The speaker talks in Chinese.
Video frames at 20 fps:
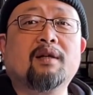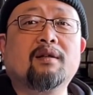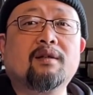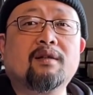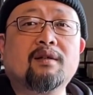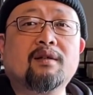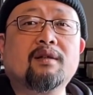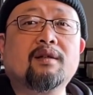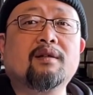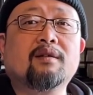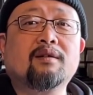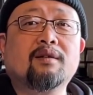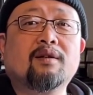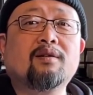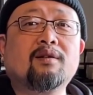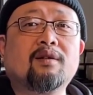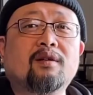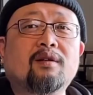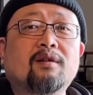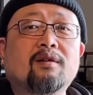就是
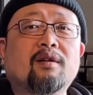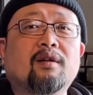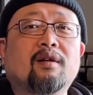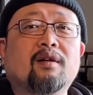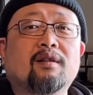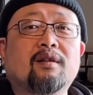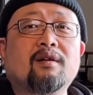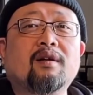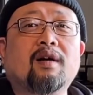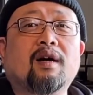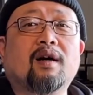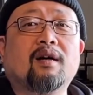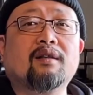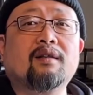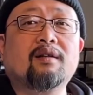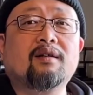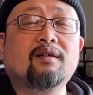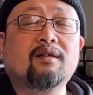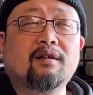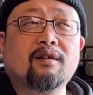能能能扛
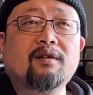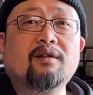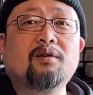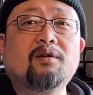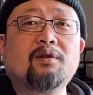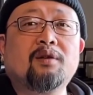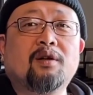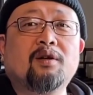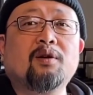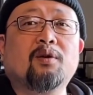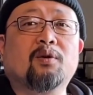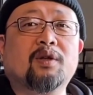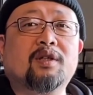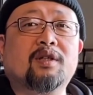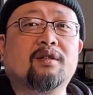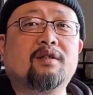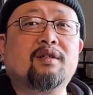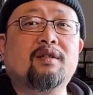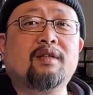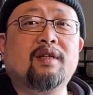能能能能有
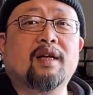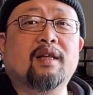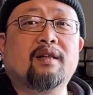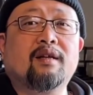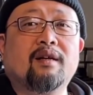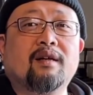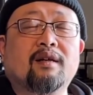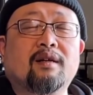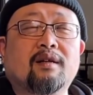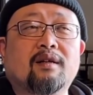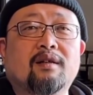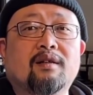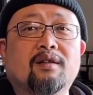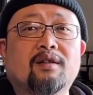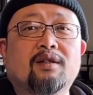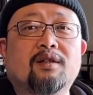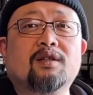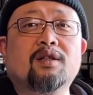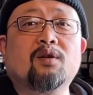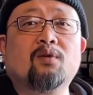十几年的这个
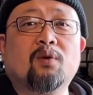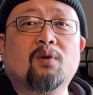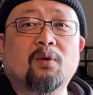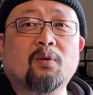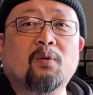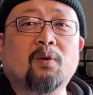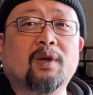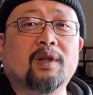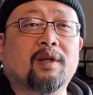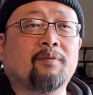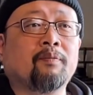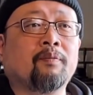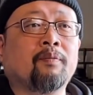生活过呢。